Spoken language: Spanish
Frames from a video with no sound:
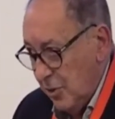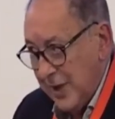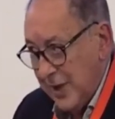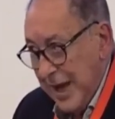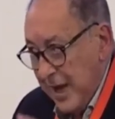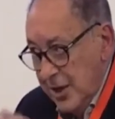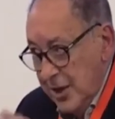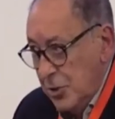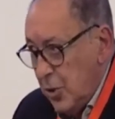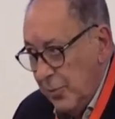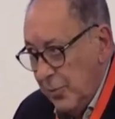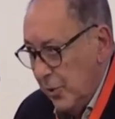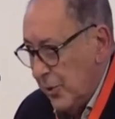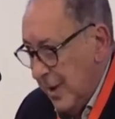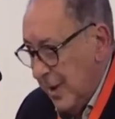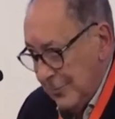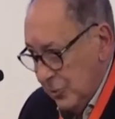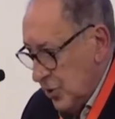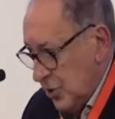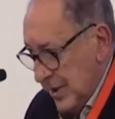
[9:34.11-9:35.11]
indicar a
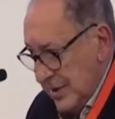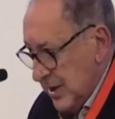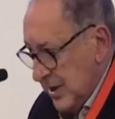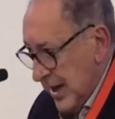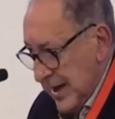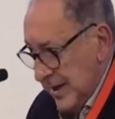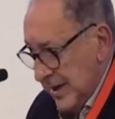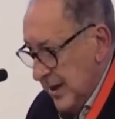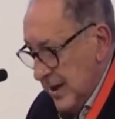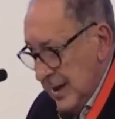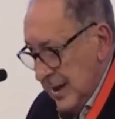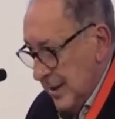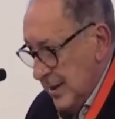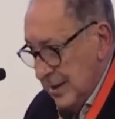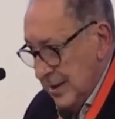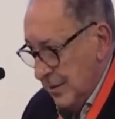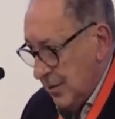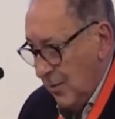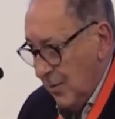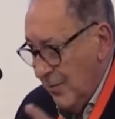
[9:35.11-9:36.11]
los niños que ahí no
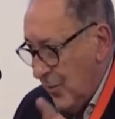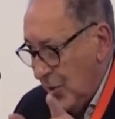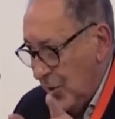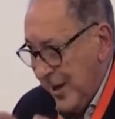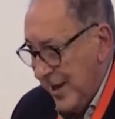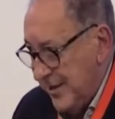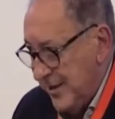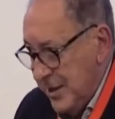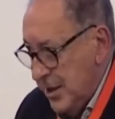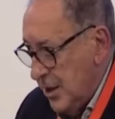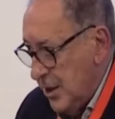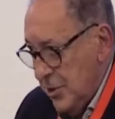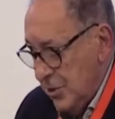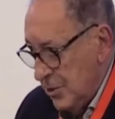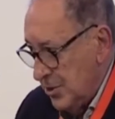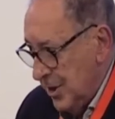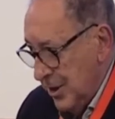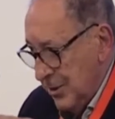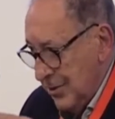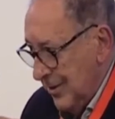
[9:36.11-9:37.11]
podíamos entrar
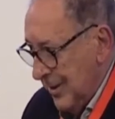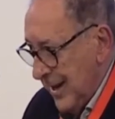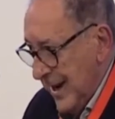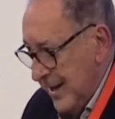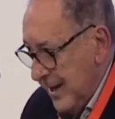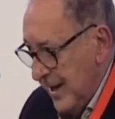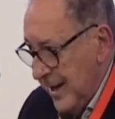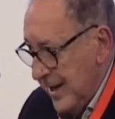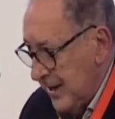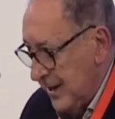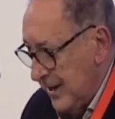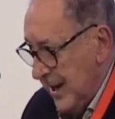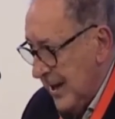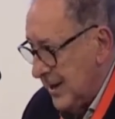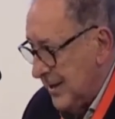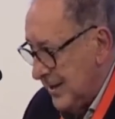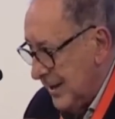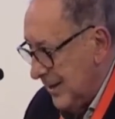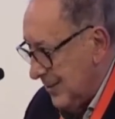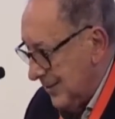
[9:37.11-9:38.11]
con
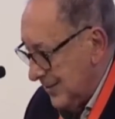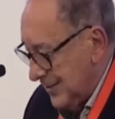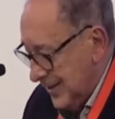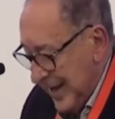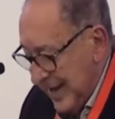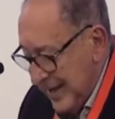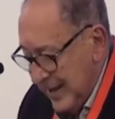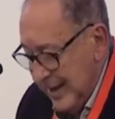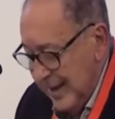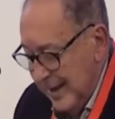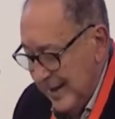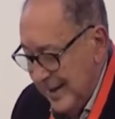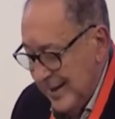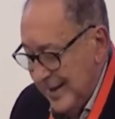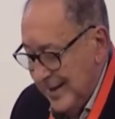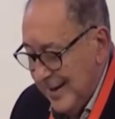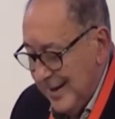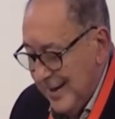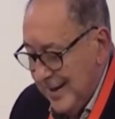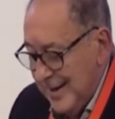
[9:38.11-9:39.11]
bocadillos, ni con
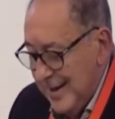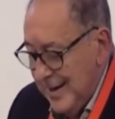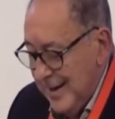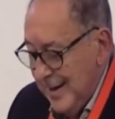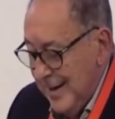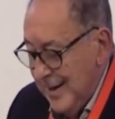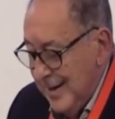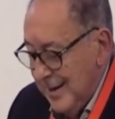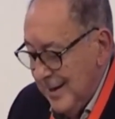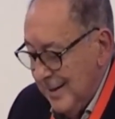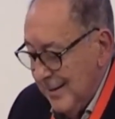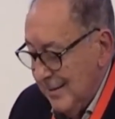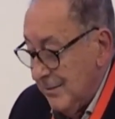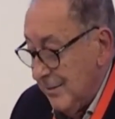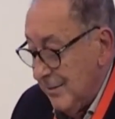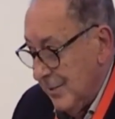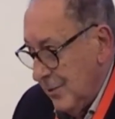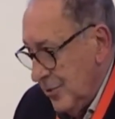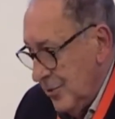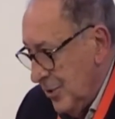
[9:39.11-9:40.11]
galletas, ni con nada,
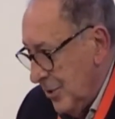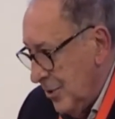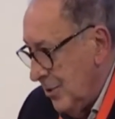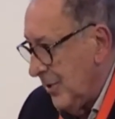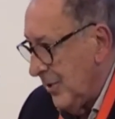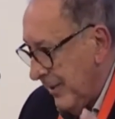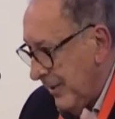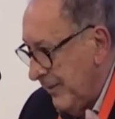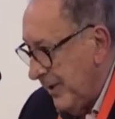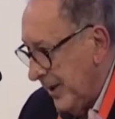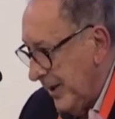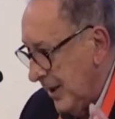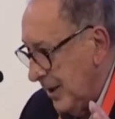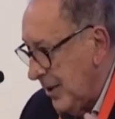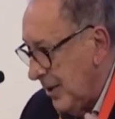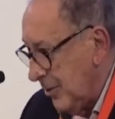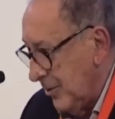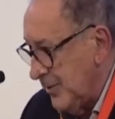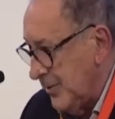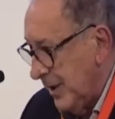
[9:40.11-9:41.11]
y,
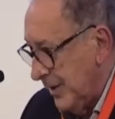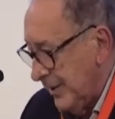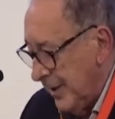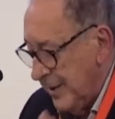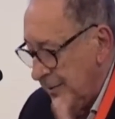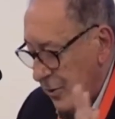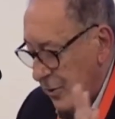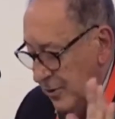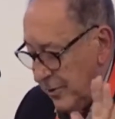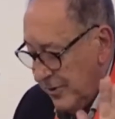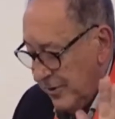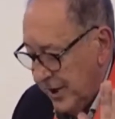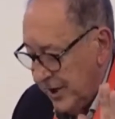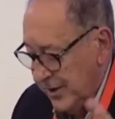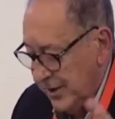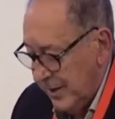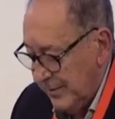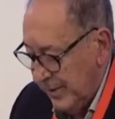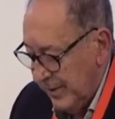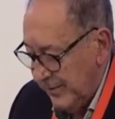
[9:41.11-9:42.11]
los niños, la verdad, es
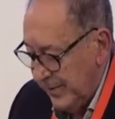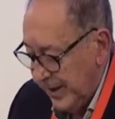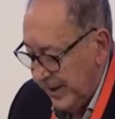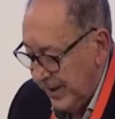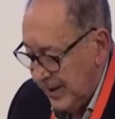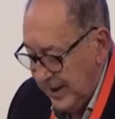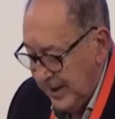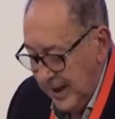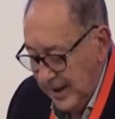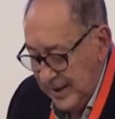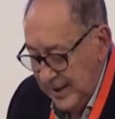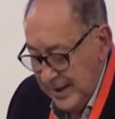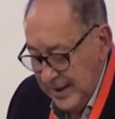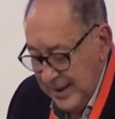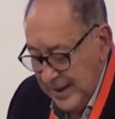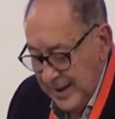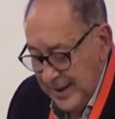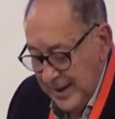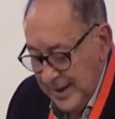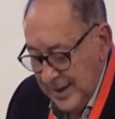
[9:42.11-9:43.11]
que lo observábamos con
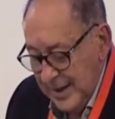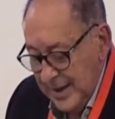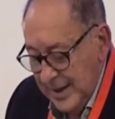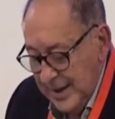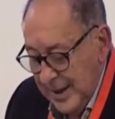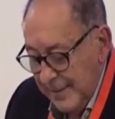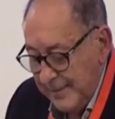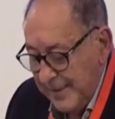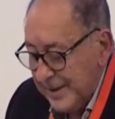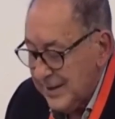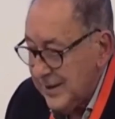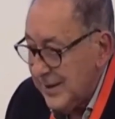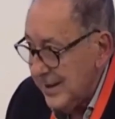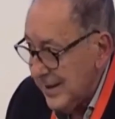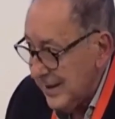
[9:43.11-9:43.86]
cierta perplejidad,